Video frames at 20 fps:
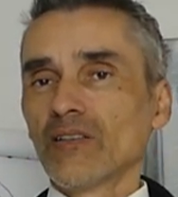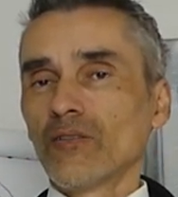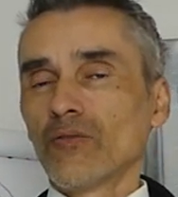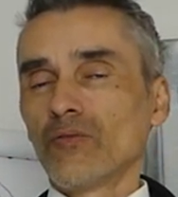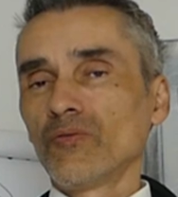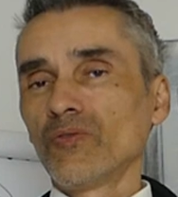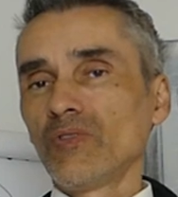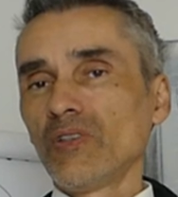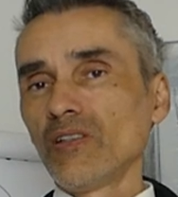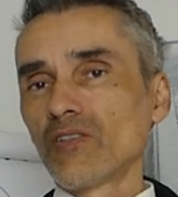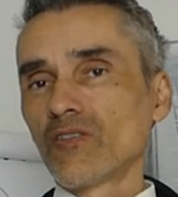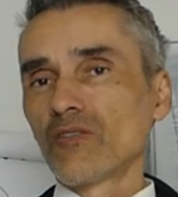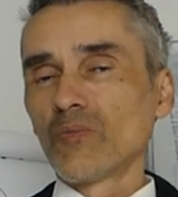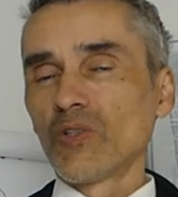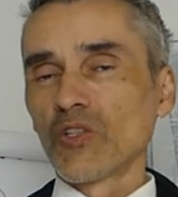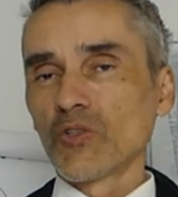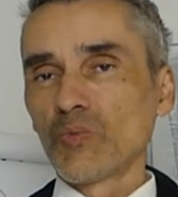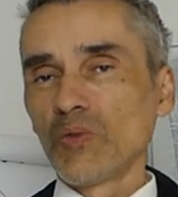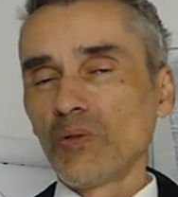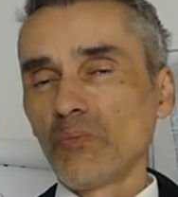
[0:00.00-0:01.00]
Und die ist zum
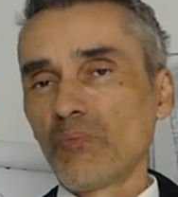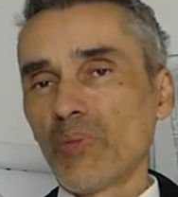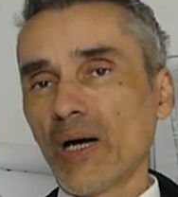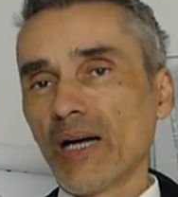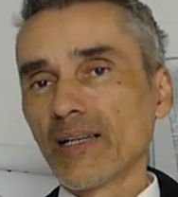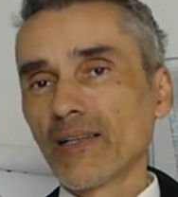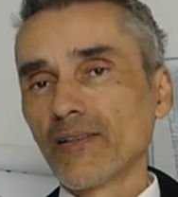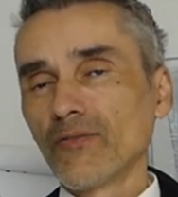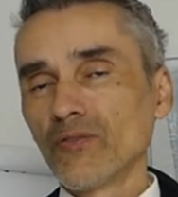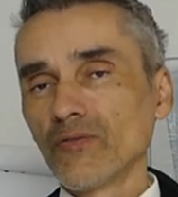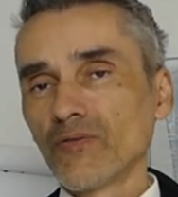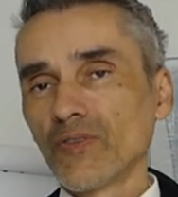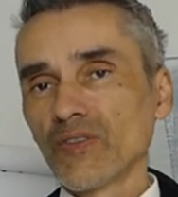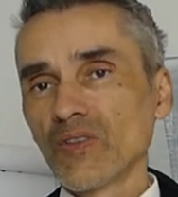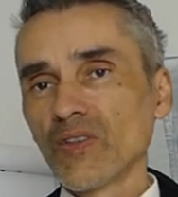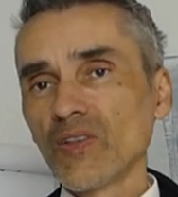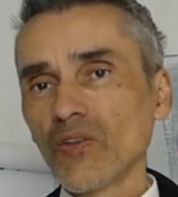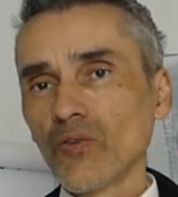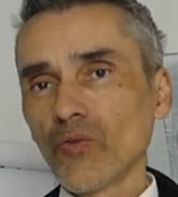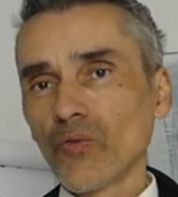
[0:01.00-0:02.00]
Beispiel Banken und
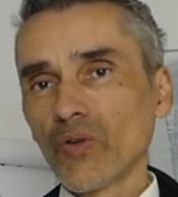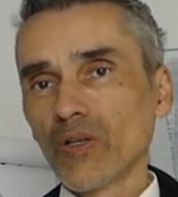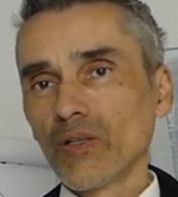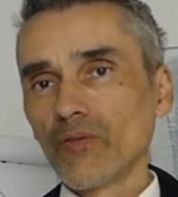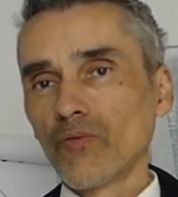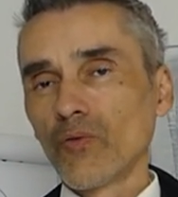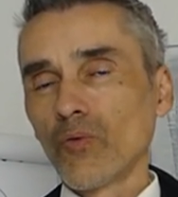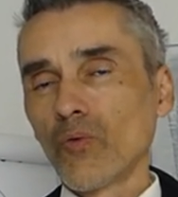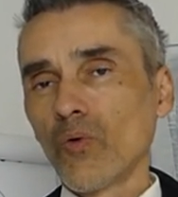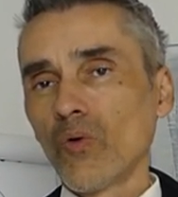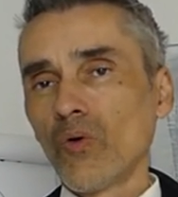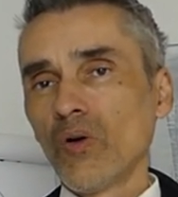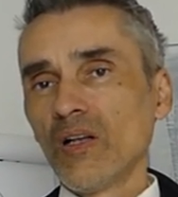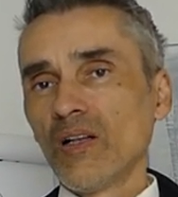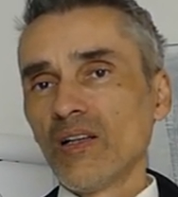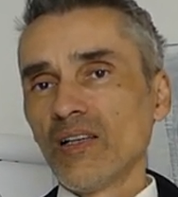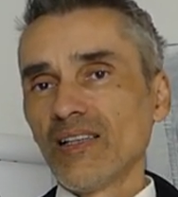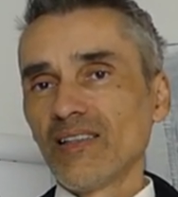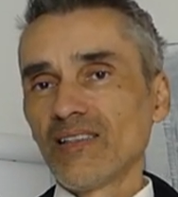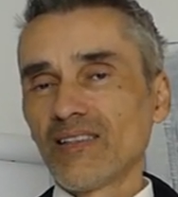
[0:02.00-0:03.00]
Versicherungen, wo
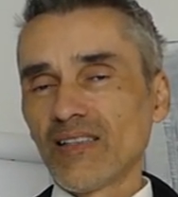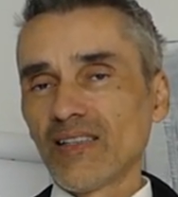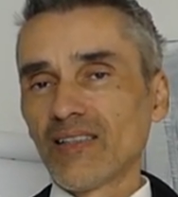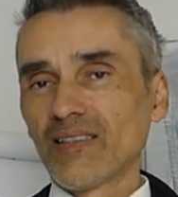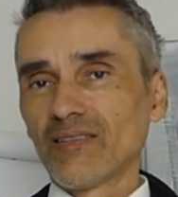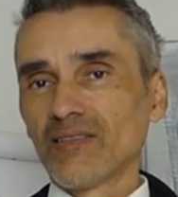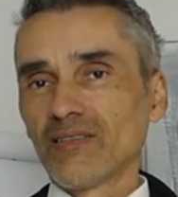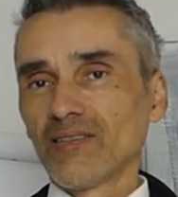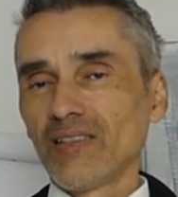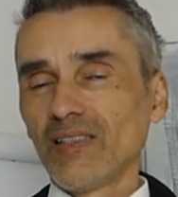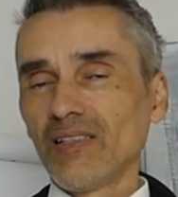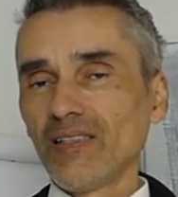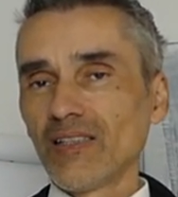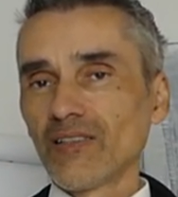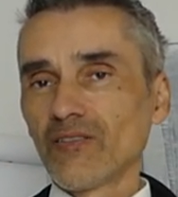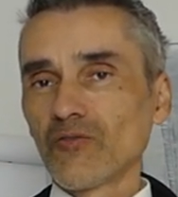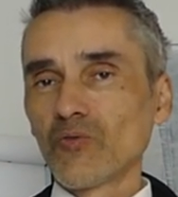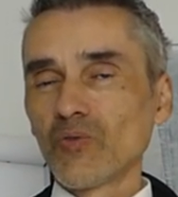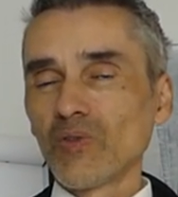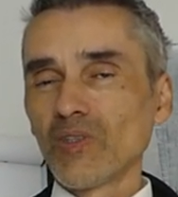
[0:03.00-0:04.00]
es ja, die ja
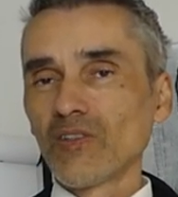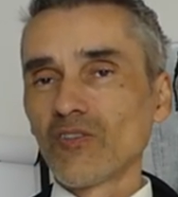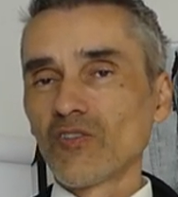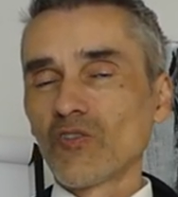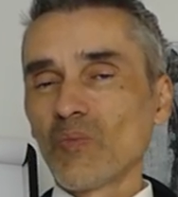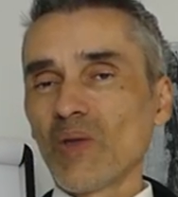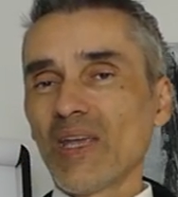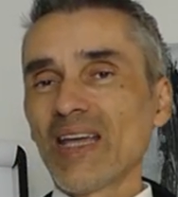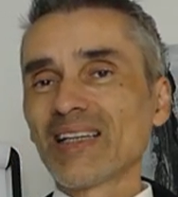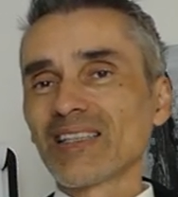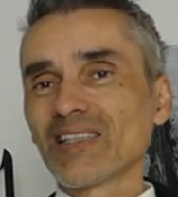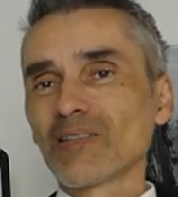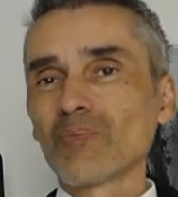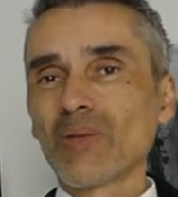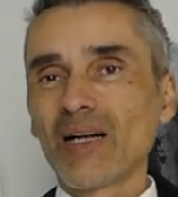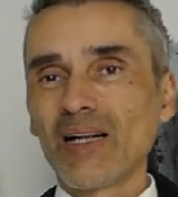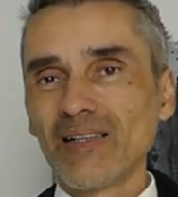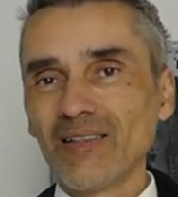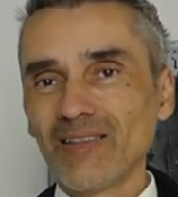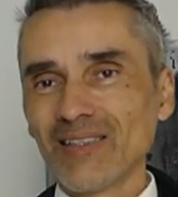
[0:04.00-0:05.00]
natürlich zum ersten
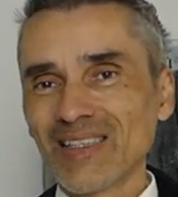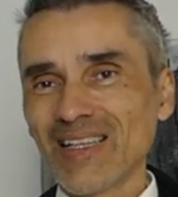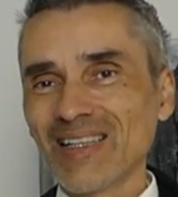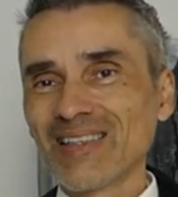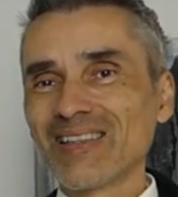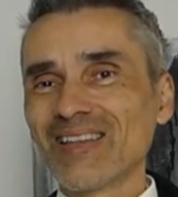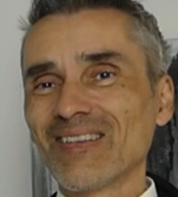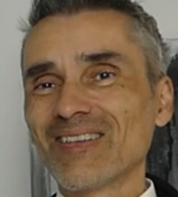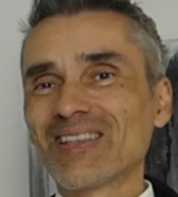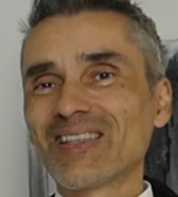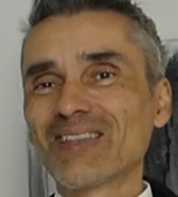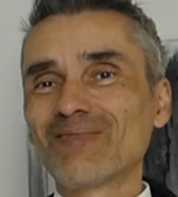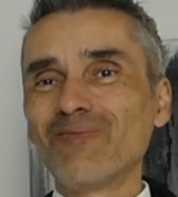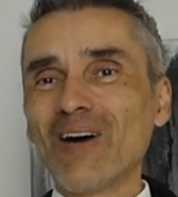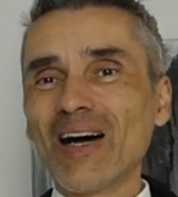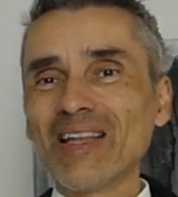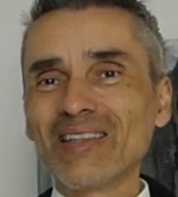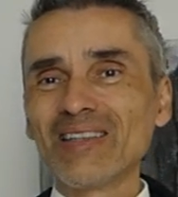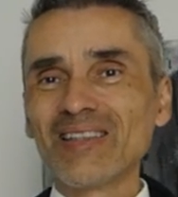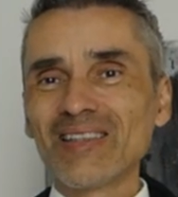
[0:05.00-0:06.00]
Mal seit
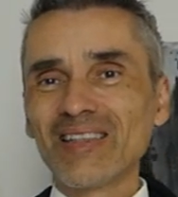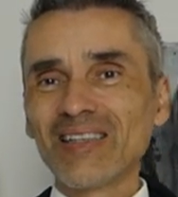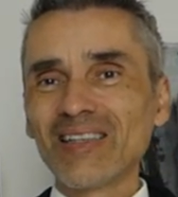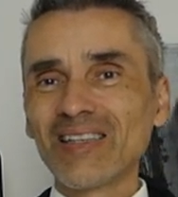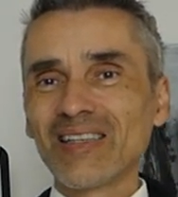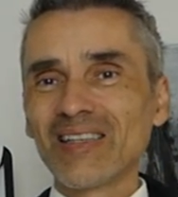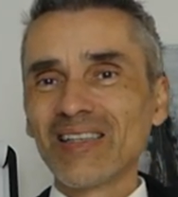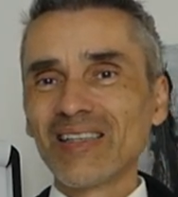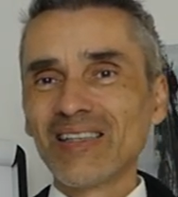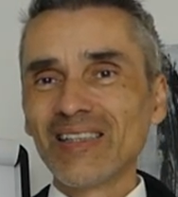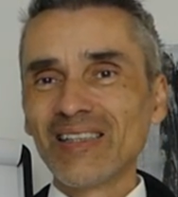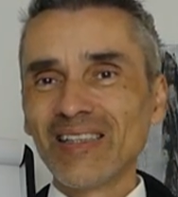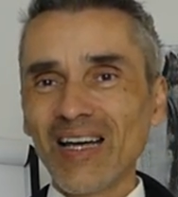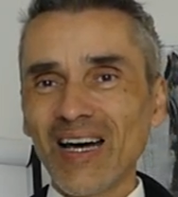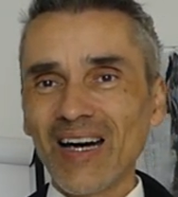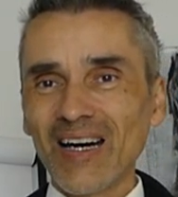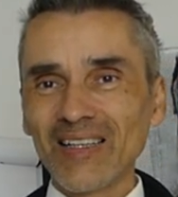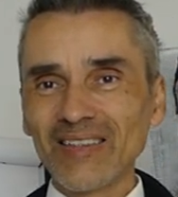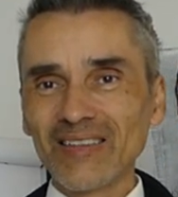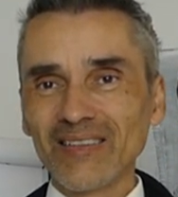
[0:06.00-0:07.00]
20
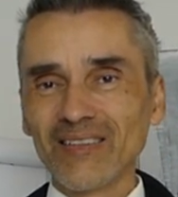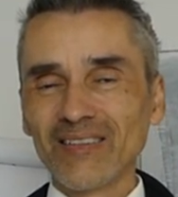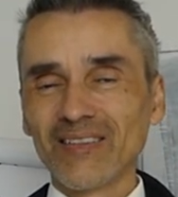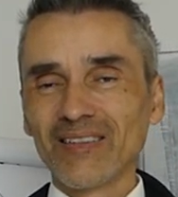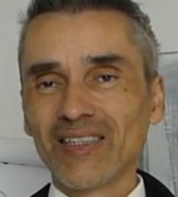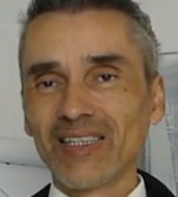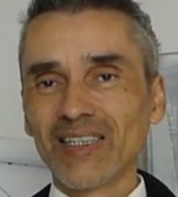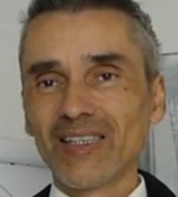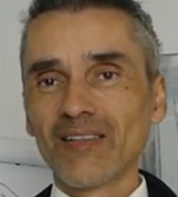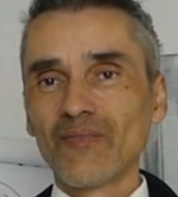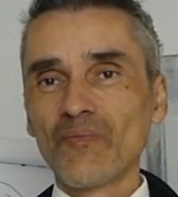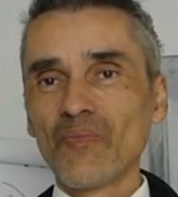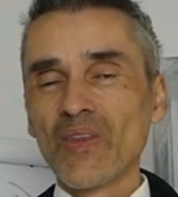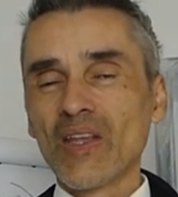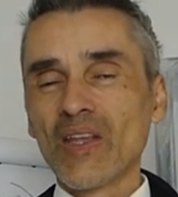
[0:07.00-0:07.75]
Jahren ja,